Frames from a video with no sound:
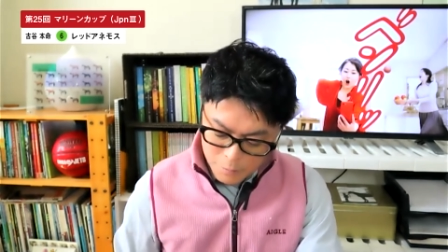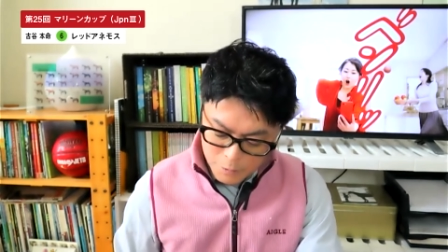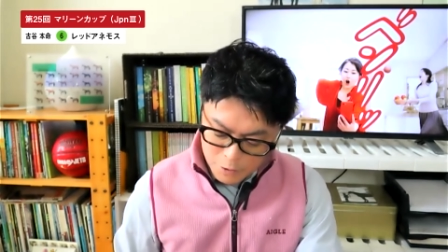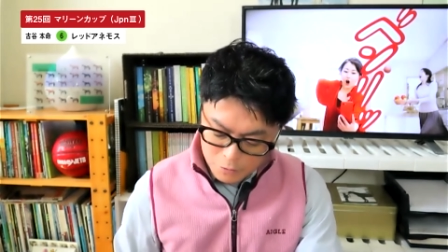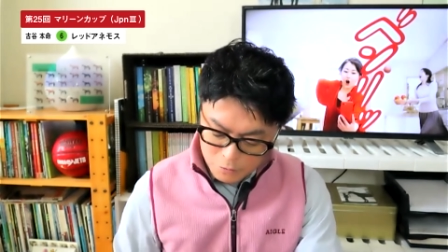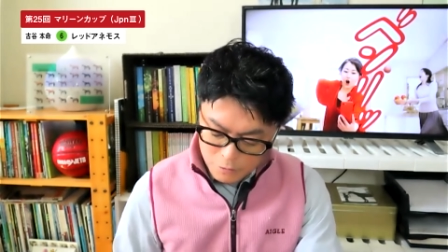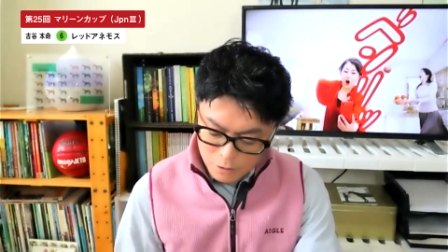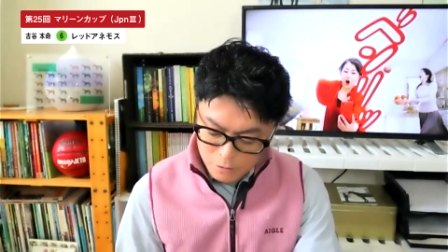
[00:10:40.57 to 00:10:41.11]

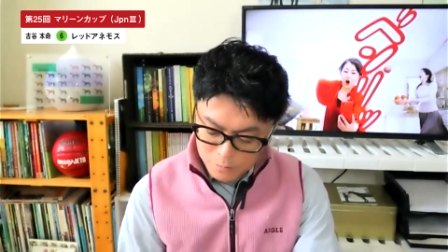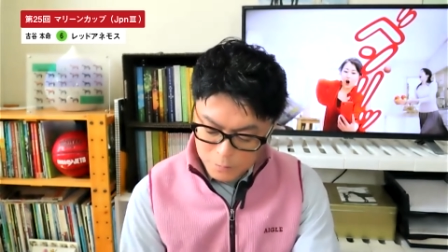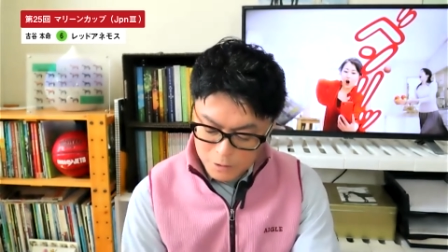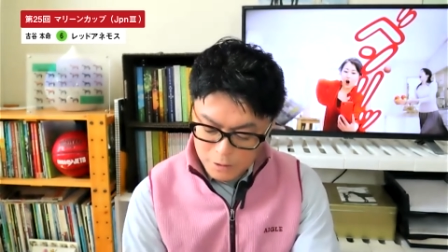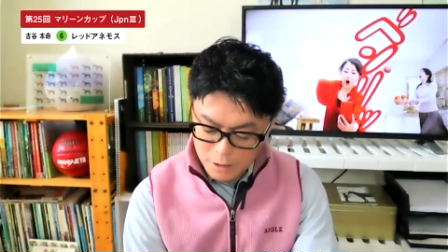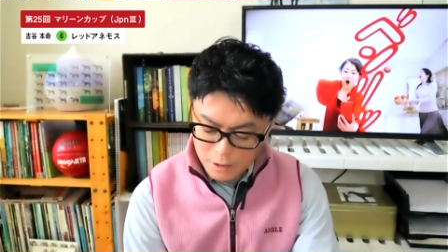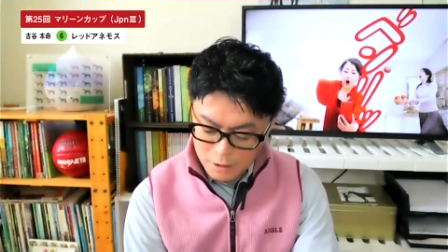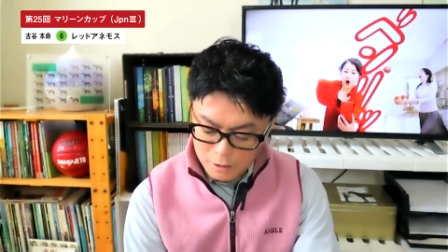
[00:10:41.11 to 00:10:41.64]

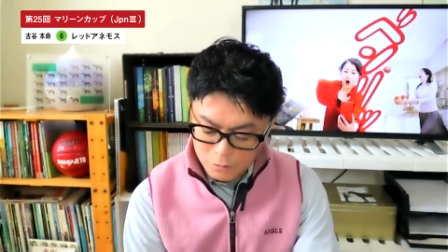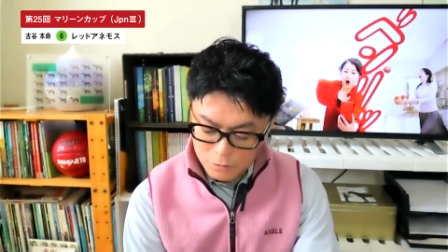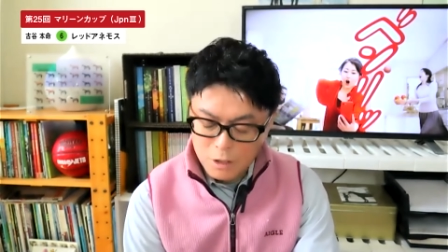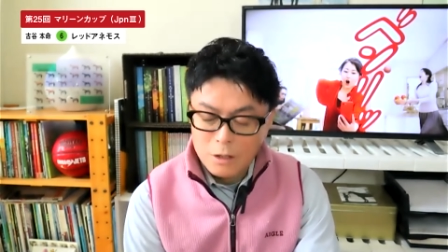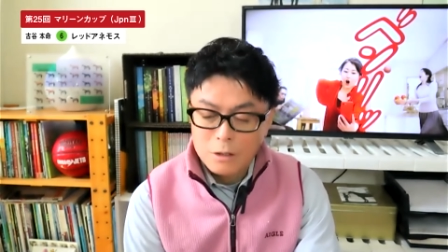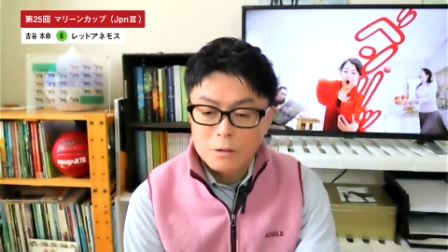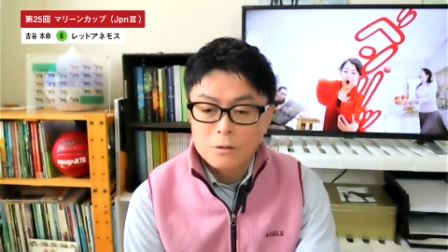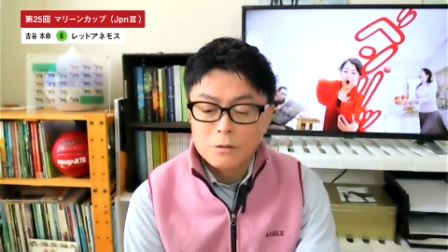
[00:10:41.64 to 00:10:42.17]
ビクトアルピサの
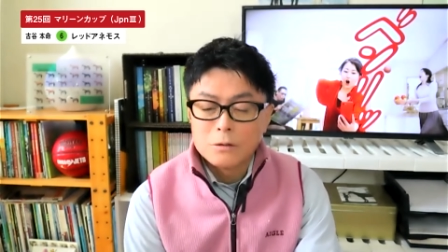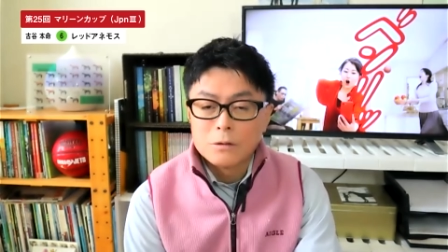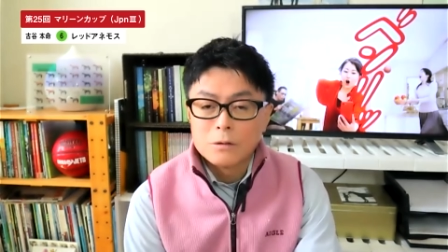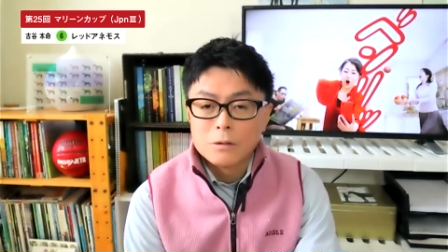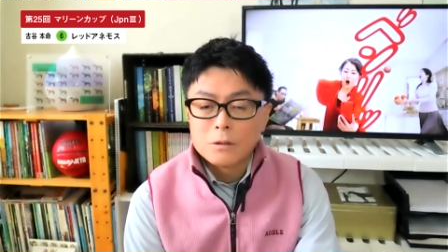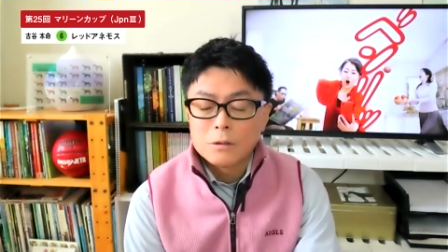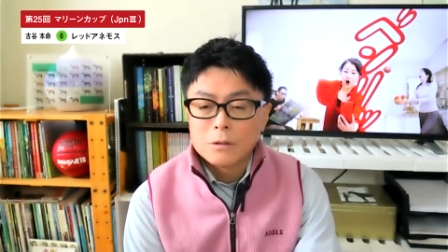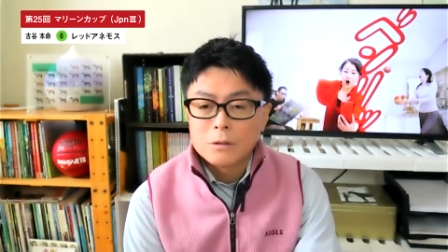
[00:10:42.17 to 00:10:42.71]
3
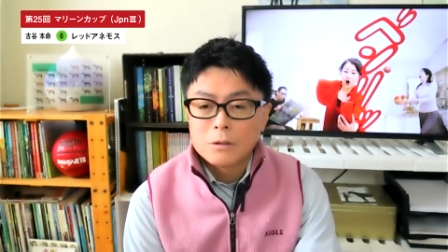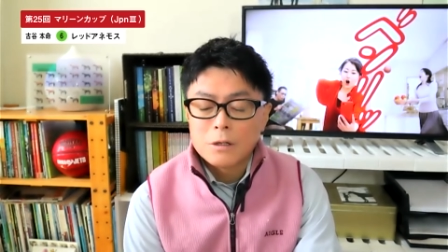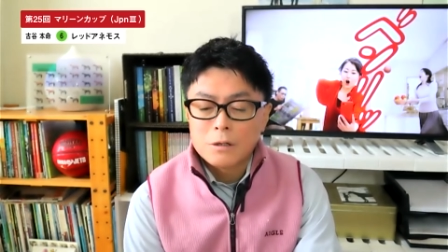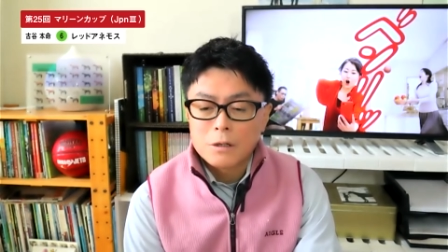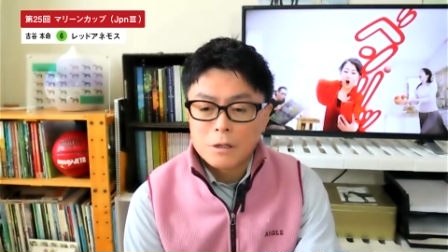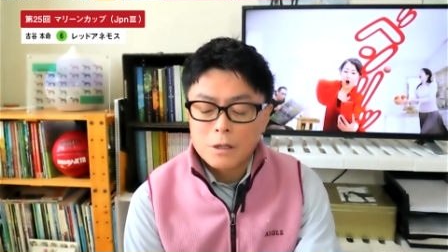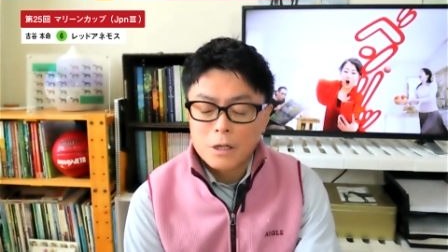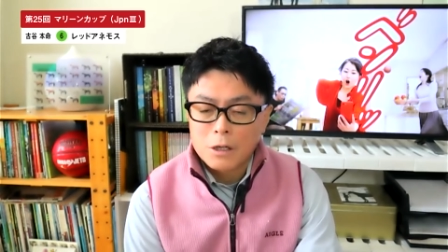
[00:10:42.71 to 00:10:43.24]
区
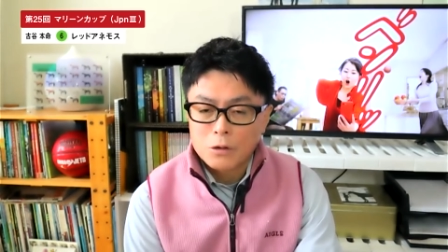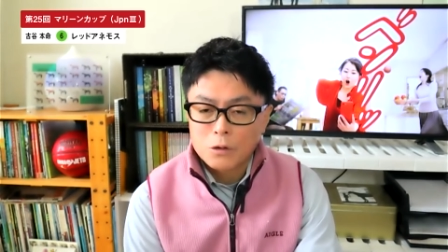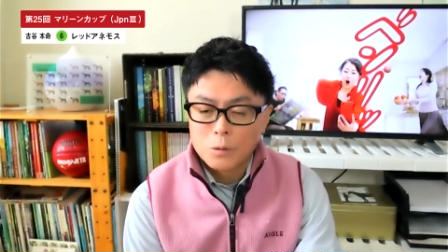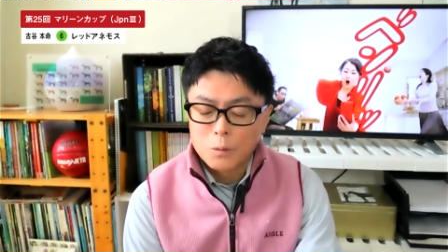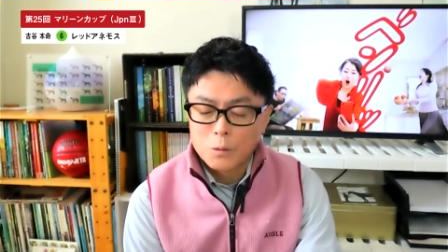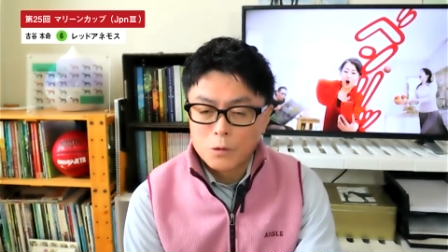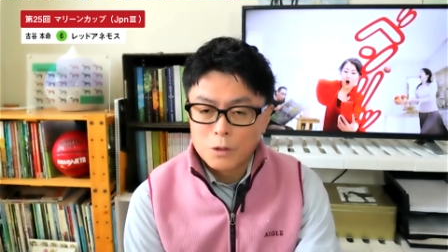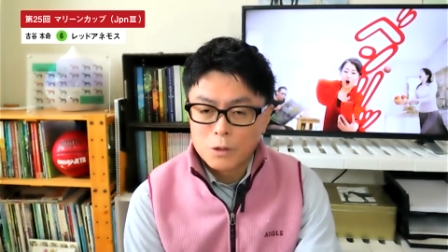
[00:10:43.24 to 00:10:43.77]
全然ダート
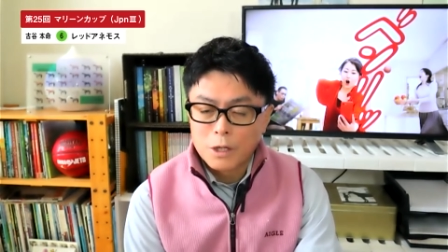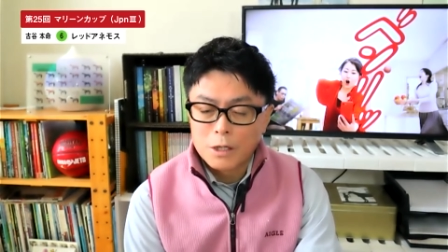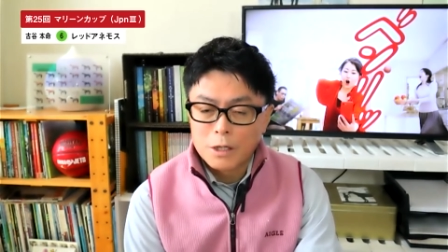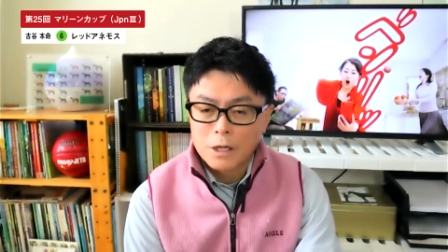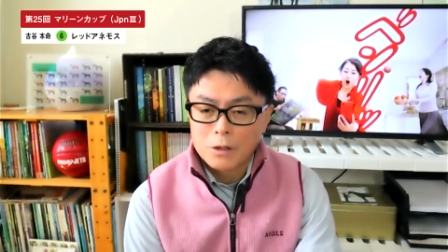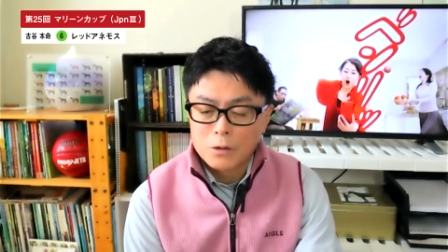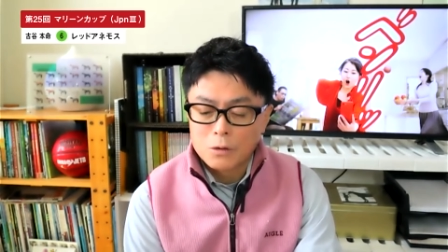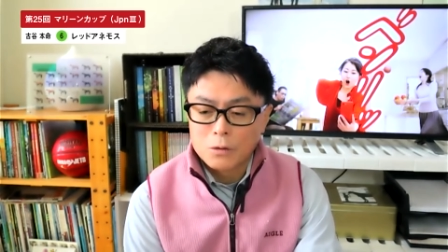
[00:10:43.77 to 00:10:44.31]
も問題
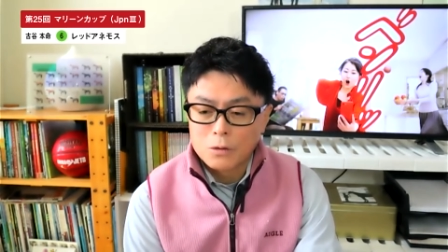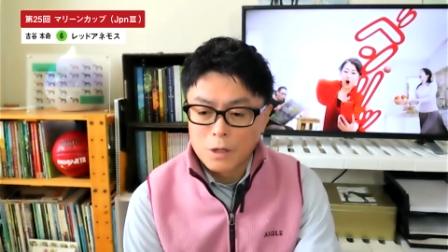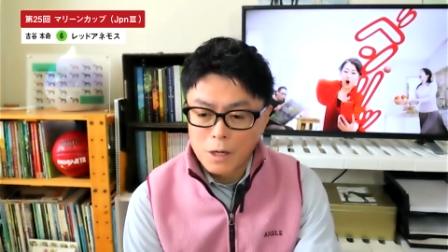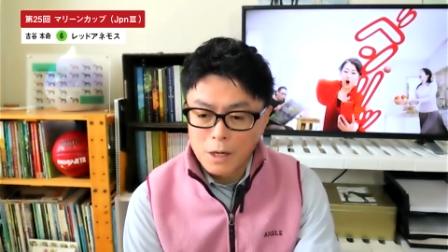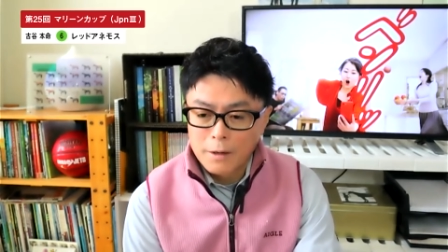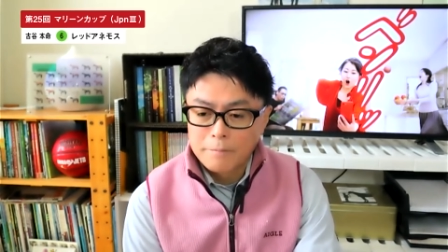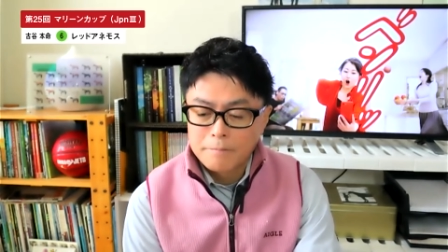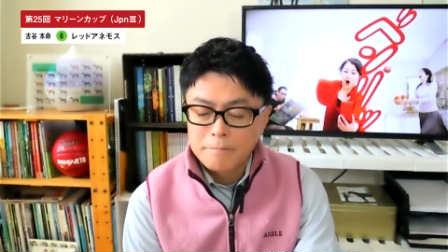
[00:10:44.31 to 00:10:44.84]
ないという
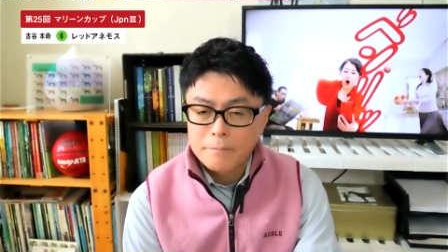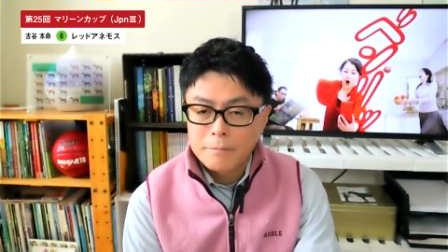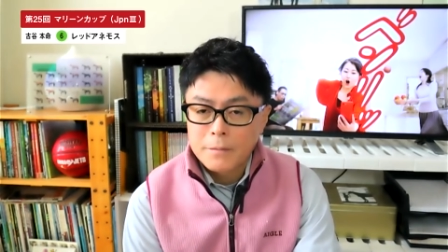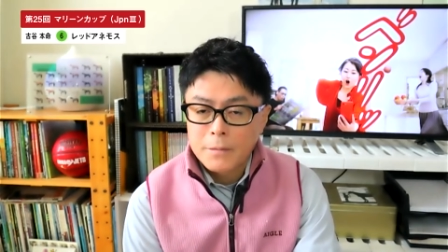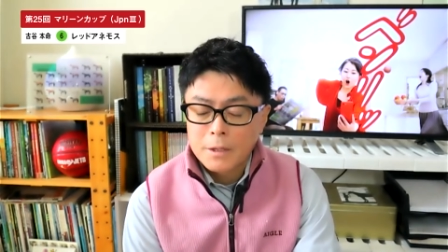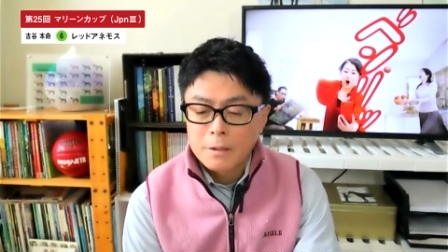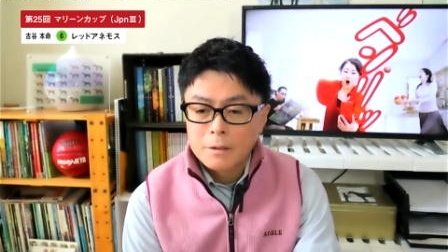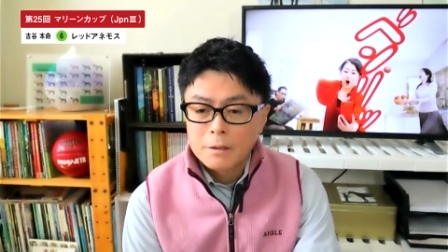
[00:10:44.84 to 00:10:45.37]
か、
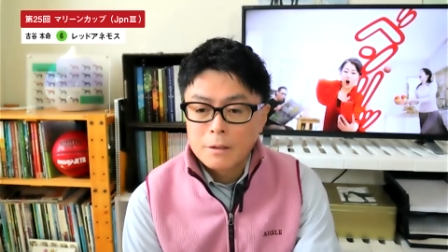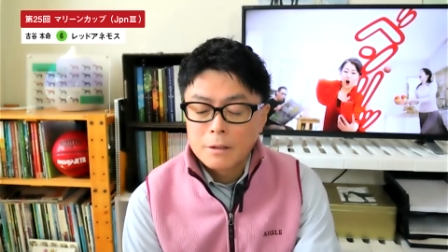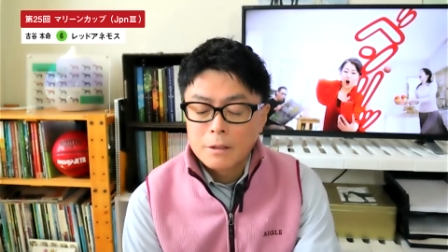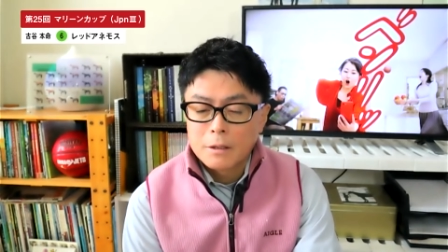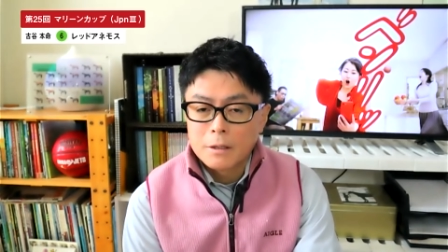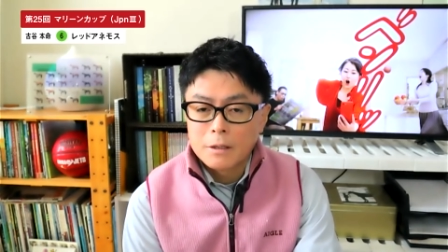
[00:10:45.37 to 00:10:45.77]
は